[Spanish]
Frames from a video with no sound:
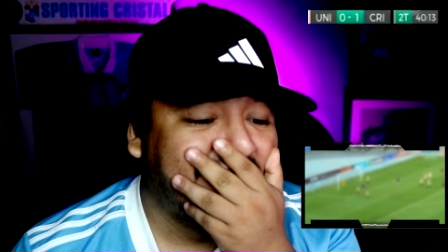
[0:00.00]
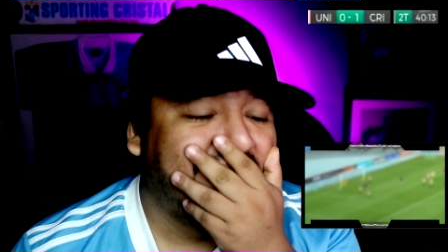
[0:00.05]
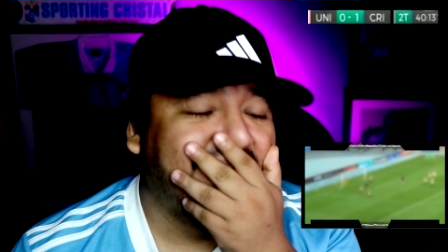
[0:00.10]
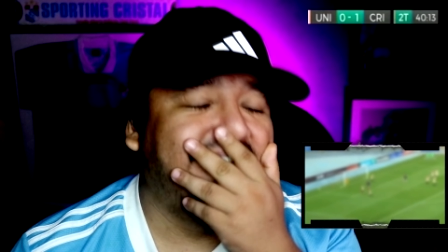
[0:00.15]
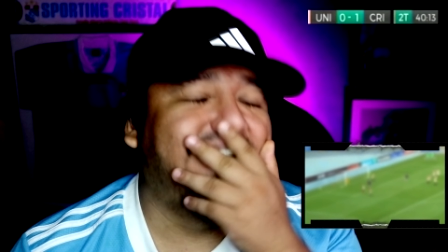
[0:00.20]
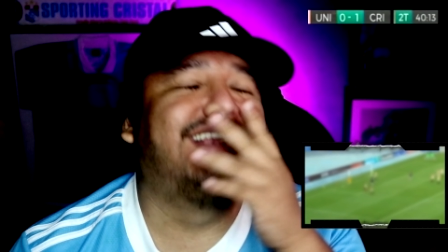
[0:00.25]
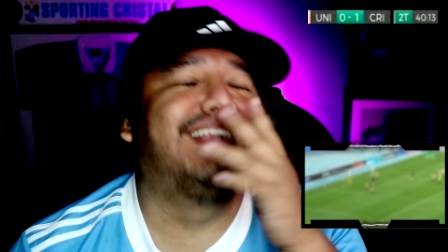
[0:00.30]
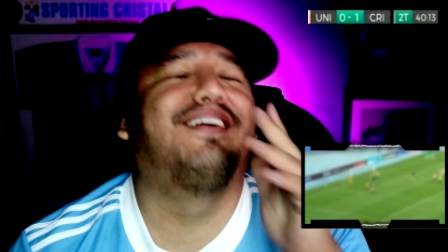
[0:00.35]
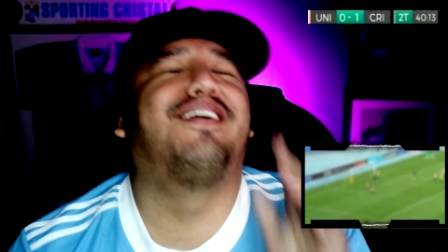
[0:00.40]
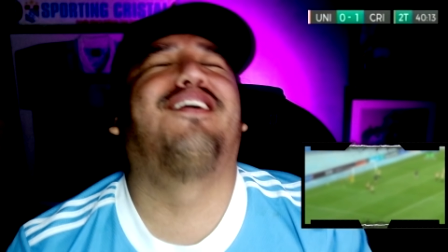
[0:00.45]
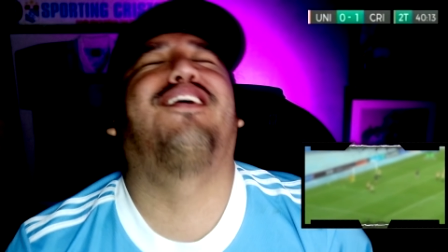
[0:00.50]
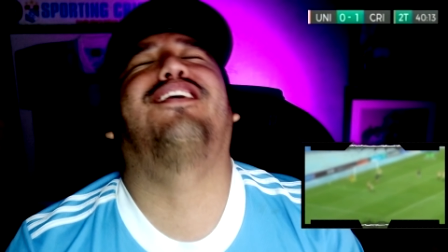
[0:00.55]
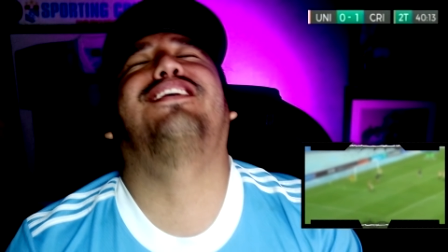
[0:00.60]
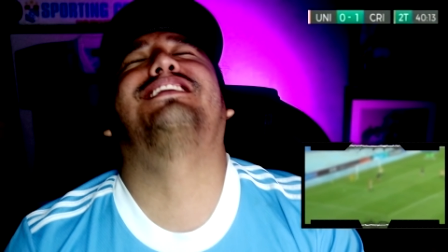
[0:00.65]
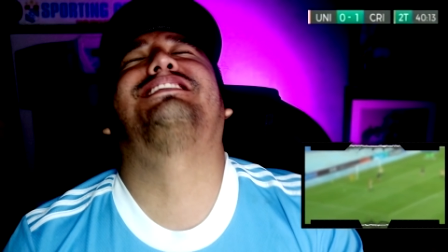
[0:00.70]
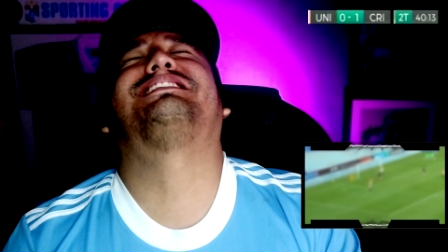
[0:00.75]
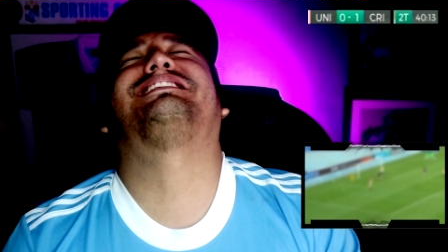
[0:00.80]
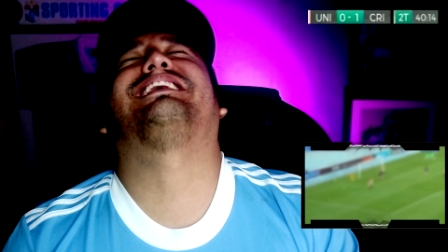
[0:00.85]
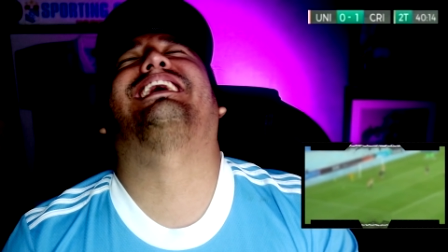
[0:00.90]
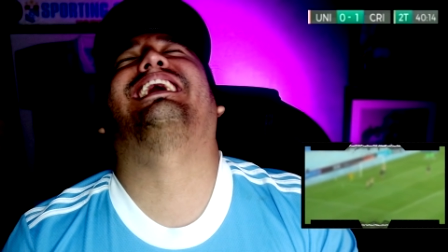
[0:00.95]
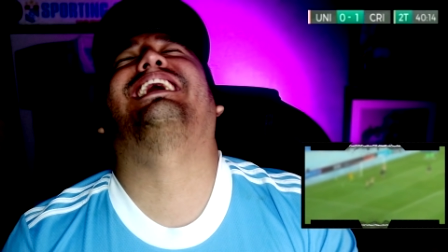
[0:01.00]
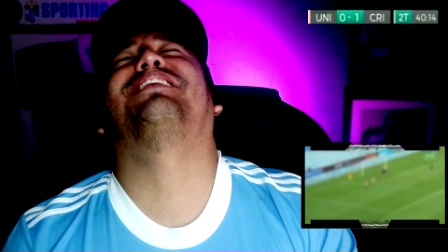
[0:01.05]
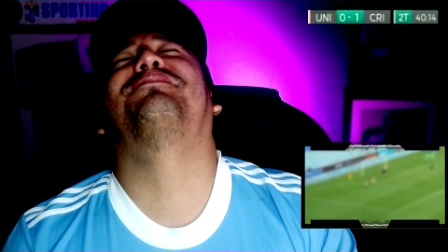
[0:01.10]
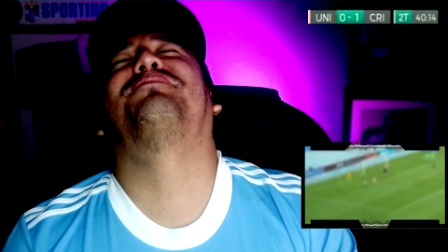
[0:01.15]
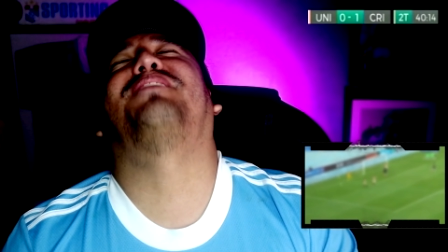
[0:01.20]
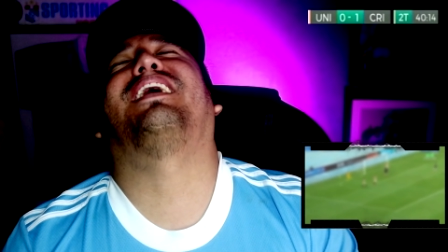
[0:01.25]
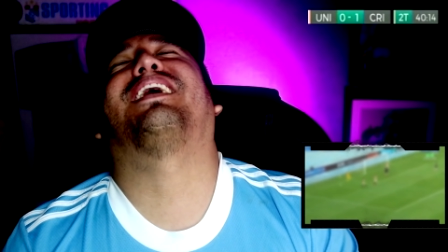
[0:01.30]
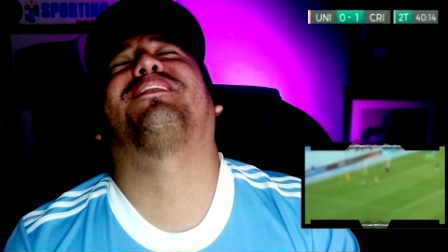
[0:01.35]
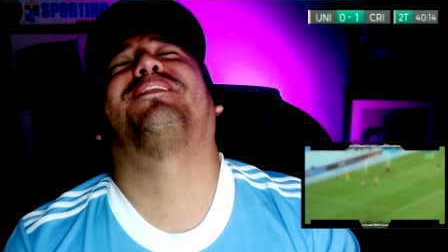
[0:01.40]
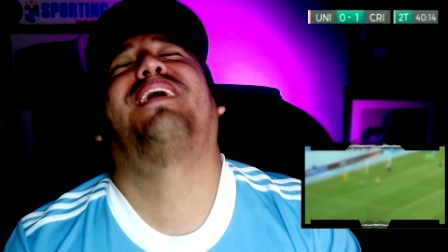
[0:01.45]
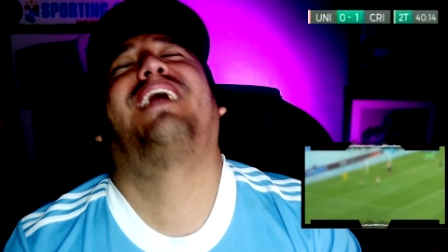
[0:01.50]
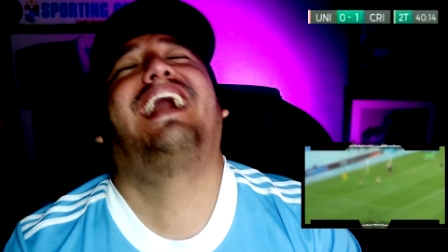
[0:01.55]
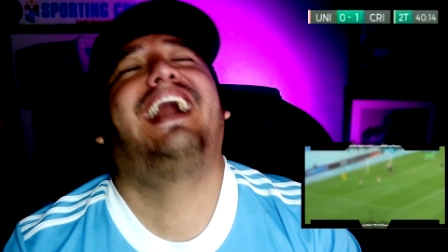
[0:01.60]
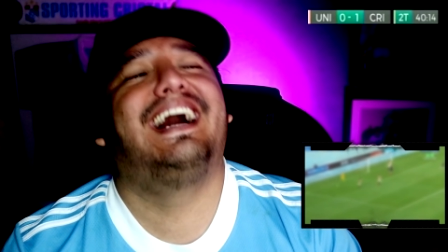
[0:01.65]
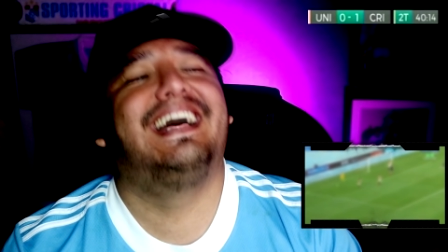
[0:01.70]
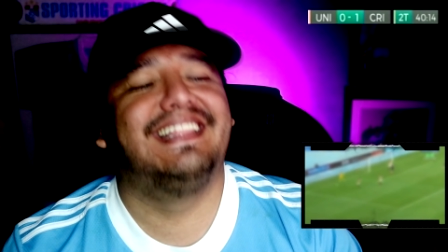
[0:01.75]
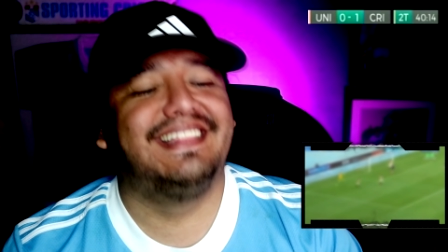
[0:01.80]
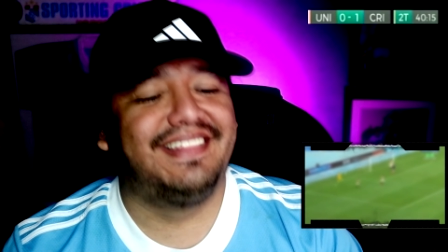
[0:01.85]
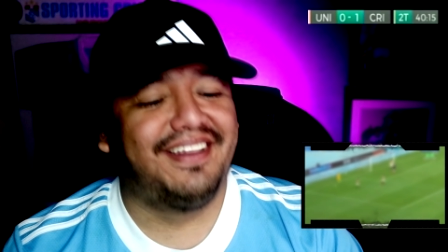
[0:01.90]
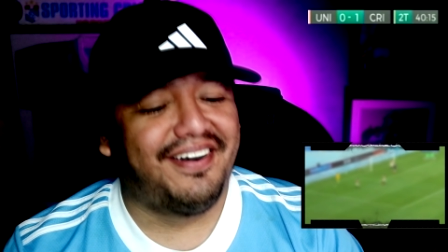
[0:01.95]
El gol 100, ¿pa'
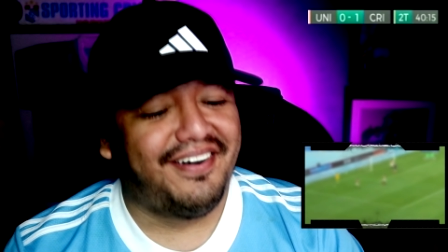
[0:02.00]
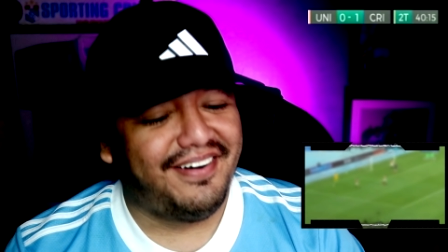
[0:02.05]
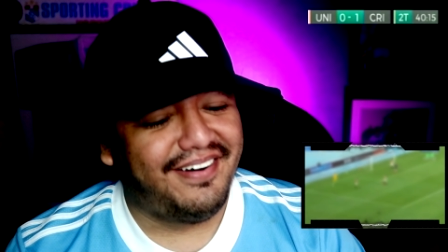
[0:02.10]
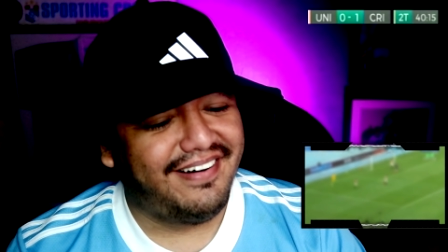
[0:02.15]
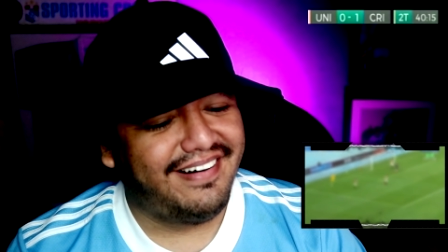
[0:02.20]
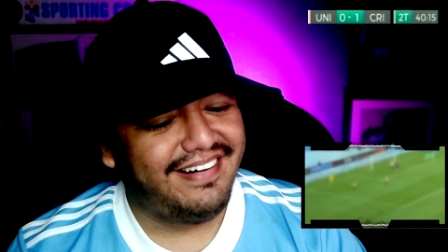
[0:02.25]
cuándo?